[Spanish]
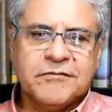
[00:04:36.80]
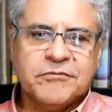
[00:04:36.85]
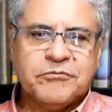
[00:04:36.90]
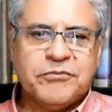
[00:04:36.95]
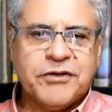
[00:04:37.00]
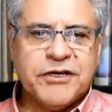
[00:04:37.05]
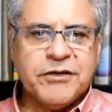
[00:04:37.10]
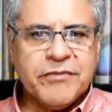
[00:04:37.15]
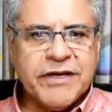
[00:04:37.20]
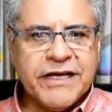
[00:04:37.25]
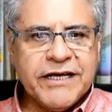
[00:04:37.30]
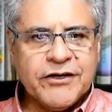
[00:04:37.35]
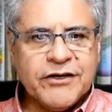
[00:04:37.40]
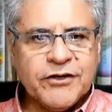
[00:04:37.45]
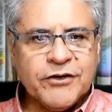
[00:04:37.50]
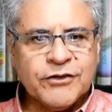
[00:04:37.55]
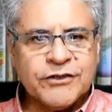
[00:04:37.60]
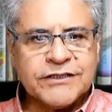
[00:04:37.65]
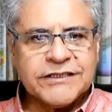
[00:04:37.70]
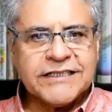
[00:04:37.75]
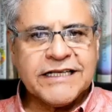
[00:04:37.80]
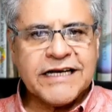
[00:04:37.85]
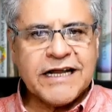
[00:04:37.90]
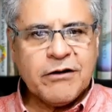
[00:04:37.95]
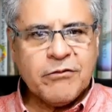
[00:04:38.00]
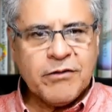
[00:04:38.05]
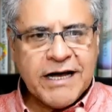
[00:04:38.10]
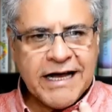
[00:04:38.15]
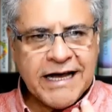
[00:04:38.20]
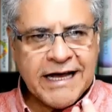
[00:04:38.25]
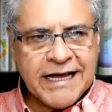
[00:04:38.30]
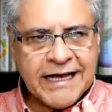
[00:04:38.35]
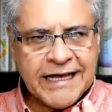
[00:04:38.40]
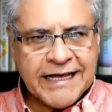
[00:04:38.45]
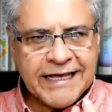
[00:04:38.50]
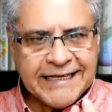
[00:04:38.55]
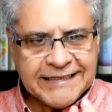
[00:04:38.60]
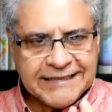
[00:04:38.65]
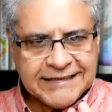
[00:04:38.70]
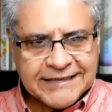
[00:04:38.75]
primero trabaja
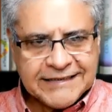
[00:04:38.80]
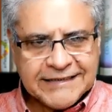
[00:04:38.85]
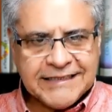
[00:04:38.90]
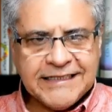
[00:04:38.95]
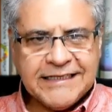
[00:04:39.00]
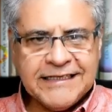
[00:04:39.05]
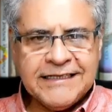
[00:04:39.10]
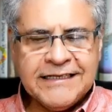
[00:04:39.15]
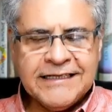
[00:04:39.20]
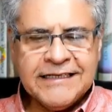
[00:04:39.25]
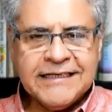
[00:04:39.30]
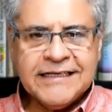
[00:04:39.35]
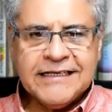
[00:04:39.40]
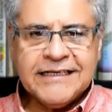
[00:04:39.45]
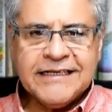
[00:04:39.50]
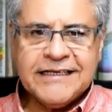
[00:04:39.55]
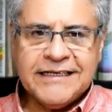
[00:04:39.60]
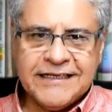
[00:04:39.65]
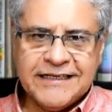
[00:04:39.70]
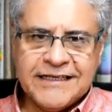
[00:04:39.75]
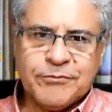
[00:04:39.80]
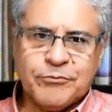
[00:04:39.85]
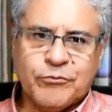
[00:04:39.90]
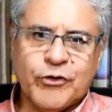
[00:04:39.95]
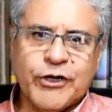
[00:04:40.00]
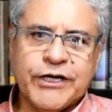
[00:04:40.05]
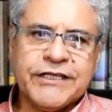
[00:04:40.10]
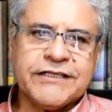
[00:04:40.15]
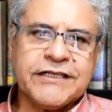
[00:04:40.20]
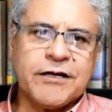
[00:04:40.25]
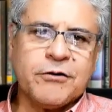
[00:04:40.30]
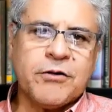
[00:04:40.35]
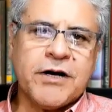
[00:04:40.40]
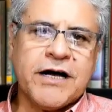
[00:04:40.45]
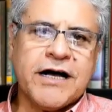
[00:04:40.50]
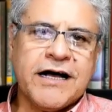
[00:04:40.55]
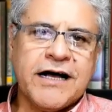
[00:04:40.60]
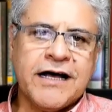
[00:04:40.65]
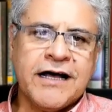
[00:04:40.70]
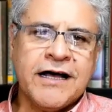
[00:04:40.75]
en ti y después
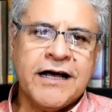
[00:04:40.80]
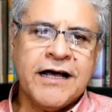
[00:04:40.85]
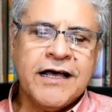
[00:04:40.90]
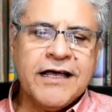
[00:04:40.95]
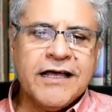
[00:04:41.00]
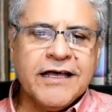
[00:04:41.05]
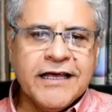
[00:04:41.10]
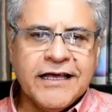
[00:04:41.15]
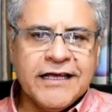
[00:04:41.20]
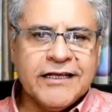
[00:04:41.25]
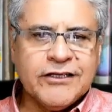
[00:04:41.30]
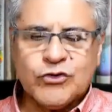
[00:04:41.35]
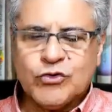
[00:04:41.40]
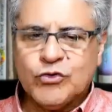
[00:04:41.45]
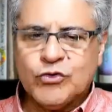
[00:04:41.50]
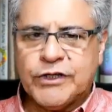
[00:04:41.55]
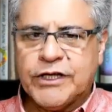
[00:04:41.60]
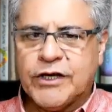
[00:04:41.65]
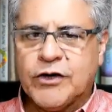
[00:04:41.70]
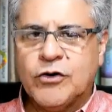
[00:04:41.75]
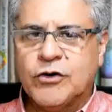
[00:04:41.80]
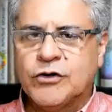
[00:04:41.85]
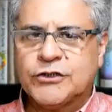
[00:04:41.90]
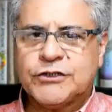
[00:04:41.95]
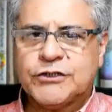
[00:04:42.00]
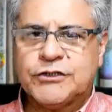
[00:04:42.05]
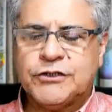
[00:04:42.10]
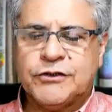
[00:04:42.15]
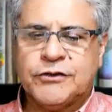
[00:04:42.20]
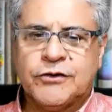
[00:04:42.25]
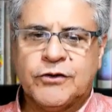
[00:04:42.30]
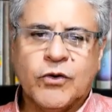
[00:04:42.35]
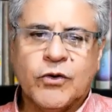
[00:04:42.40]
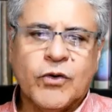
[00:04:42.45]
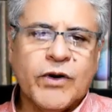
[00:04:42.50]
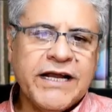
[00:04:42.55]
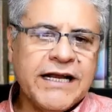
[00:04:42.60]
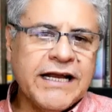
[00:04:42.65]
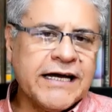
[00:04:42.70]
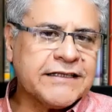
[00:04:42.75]
trabaja en tu negocio o
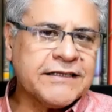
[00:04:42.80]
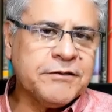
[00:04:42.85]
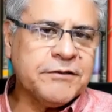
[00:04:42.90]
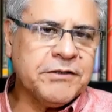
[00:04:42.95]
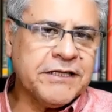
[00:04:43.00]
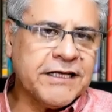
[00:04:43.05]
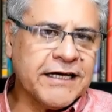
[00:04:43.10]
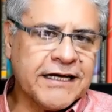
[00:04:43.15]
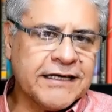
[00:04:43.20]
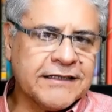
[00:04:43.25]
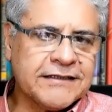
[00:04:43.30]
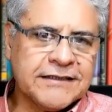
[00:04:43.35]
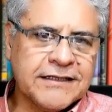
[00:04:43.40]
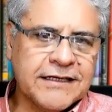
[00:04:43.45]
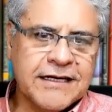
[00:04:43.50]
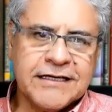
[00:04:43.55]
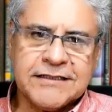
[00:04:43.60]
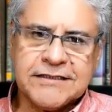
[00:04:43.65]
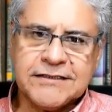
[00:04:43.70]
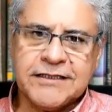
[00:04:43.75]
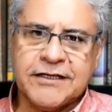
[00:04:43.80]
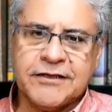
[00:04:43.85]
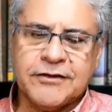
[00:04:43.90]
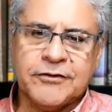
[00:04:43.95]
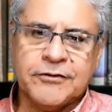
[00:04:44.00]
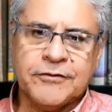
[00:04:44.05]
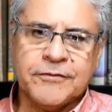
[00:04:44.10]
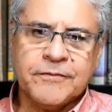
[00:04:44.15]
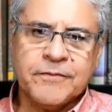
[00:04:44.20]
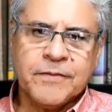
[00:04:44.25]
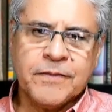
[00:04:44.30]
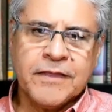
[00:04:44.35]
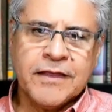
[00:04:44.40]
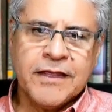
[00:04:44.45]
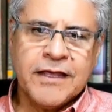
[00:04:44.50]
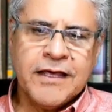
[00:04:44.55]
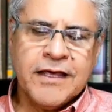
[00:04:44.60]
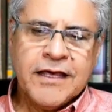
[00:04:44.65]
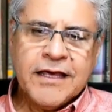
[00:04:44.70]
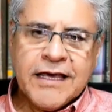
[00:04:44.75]
en la actividad que estés haciendo.
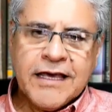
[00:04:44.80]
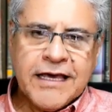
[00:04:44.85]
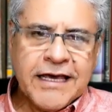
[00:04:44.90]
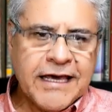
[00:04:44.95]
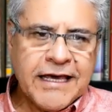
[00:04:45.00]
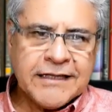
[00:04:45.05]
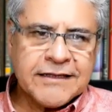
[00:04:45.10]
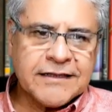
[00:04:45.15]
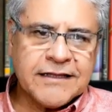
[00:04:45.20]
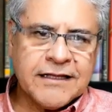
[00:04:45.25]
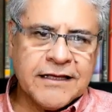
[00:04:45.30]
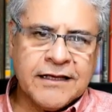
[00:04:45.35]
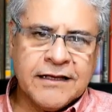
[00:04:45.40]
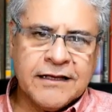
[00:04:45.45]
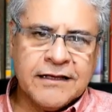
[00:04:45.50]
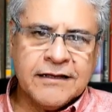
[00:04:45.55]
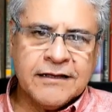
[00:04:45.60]
Es este,